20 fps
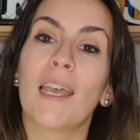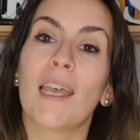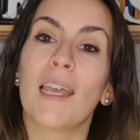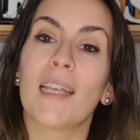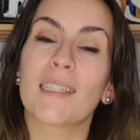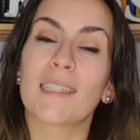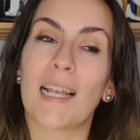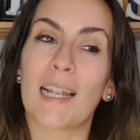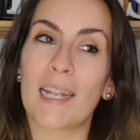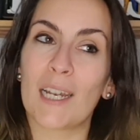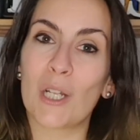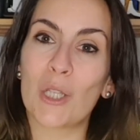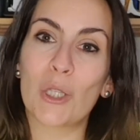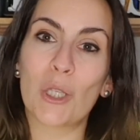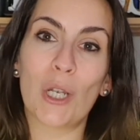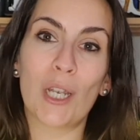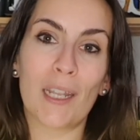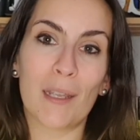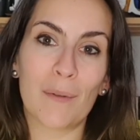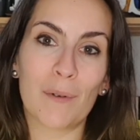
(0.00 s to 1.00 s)
salieron
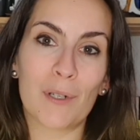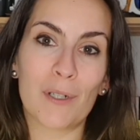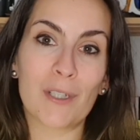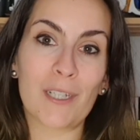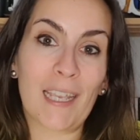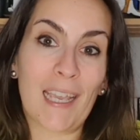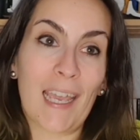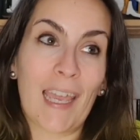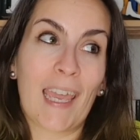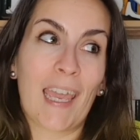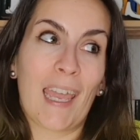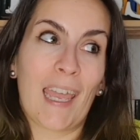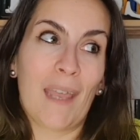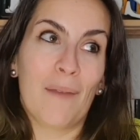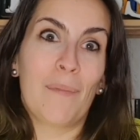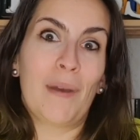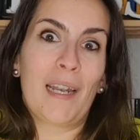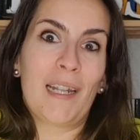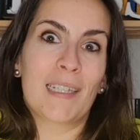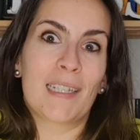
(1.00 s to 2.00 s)
dos libros que
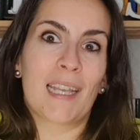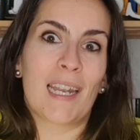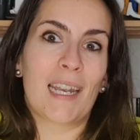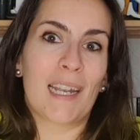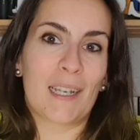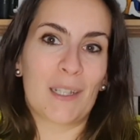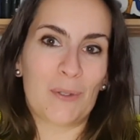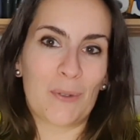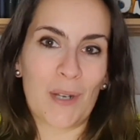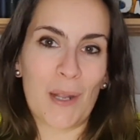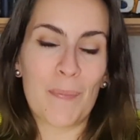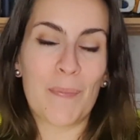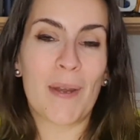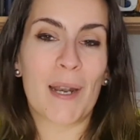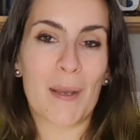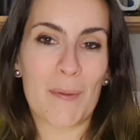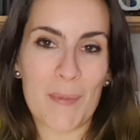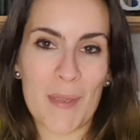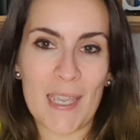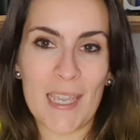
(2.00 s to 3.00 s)
van a ser lecturas
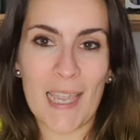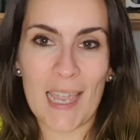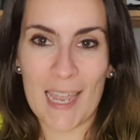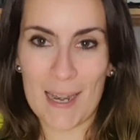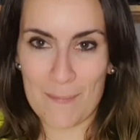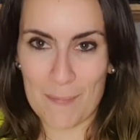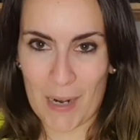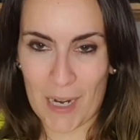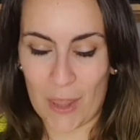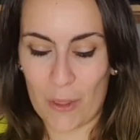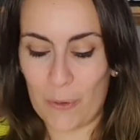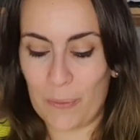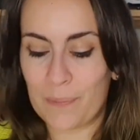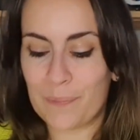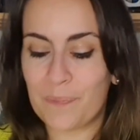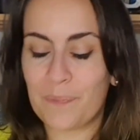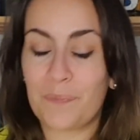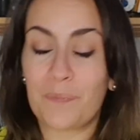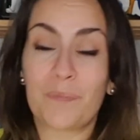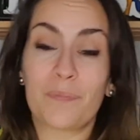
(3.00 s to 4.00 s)
para mí en marzo.
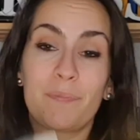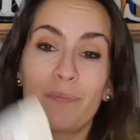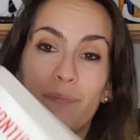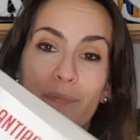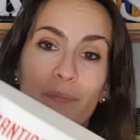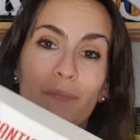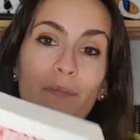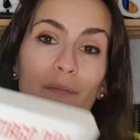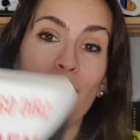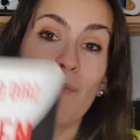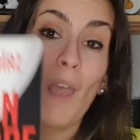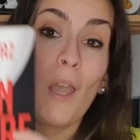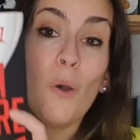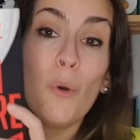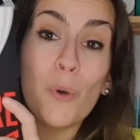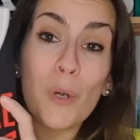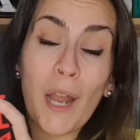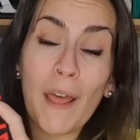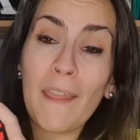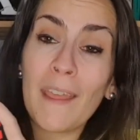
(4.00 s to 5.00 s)

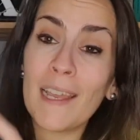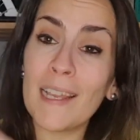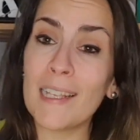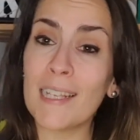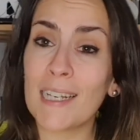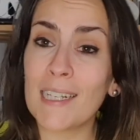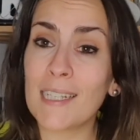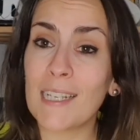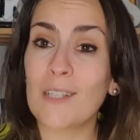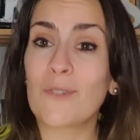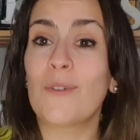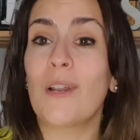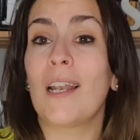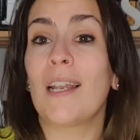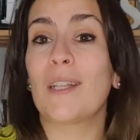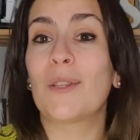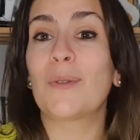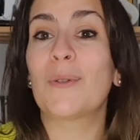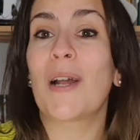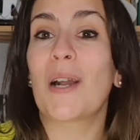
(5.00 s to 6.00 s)
Una de ellas es una
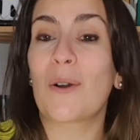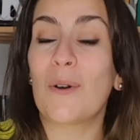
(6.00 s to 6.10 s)
lectura